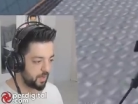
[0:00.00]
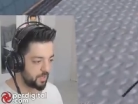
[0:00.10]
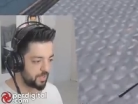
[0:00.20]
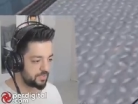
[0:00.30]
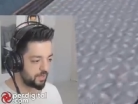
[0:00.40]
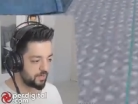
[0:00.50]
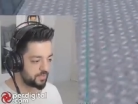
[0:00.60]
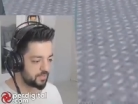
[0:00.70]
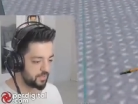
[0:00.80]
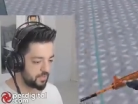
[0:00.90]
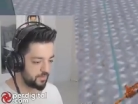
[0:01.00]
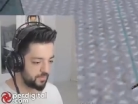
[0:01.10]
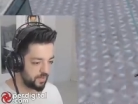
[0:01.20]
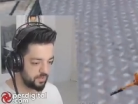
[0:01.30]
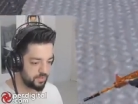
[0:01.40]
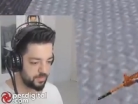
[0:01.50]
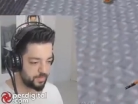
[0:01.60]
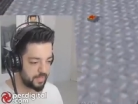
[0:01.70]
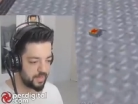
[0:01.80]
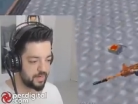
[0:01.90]
Arkadaşlar arasındaki fark
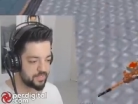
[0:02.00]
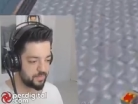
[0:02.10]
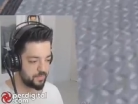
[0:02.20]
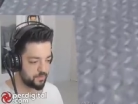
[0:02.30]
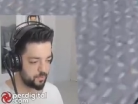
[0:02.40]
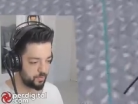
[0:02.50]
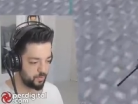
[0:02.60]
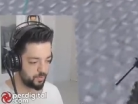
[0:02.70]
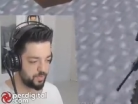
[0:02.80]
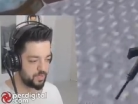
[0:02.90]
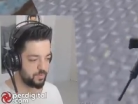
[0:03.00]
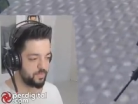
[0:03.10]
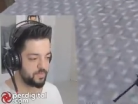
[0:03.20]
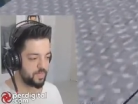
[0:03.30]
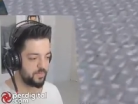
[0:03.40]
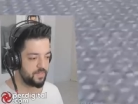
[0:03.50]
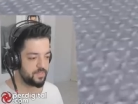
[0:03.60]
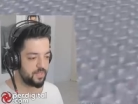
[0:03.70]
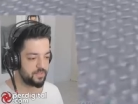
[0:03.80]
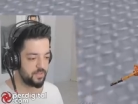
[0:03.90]
ben her zaman söylüyorum. Yakın mesafede
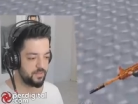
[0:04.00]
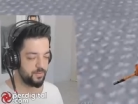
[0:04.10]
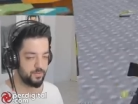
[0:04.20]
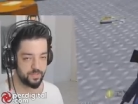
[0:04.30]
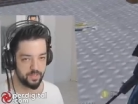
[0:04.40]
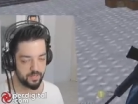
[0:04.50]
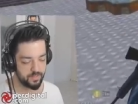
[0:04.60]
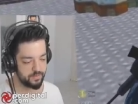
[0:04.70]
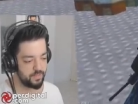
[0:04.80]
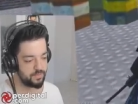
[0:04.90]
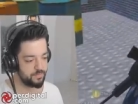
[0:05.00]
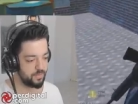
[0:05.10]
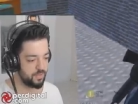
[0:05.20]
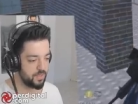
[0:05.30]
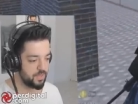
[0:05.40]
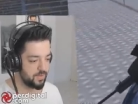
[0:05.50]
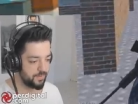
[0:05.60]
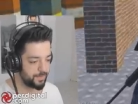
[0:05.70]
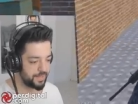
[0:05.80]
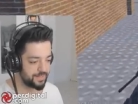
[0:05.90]
zaten Groza iyi. Tamam mı?
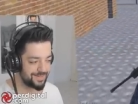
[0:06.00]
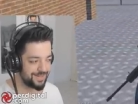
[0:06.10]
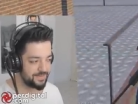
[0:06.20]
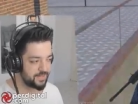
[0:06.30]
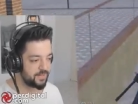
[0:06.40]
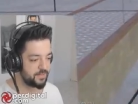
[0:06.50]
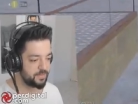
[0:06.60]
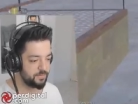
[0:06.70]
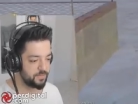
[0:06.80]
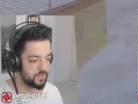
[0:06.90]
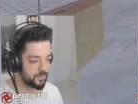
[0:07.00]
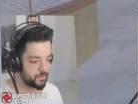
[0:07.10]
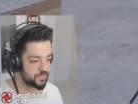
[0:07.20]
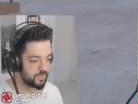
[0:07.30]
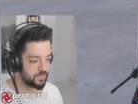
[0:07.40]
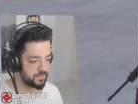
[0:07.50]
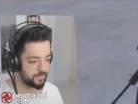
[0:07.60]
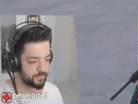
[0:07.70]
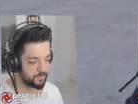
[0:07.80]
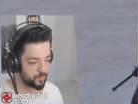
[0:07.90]
Ben alan daraldım mı Groza
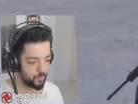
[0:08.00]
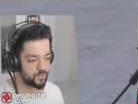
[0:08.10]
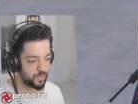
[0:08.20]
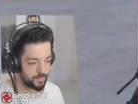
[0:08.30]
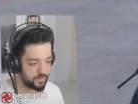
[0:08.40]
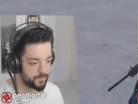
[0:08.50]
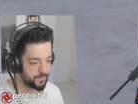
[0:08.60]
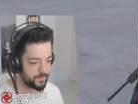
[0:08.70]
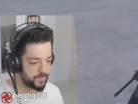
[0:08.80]
alırım çoğu zaman.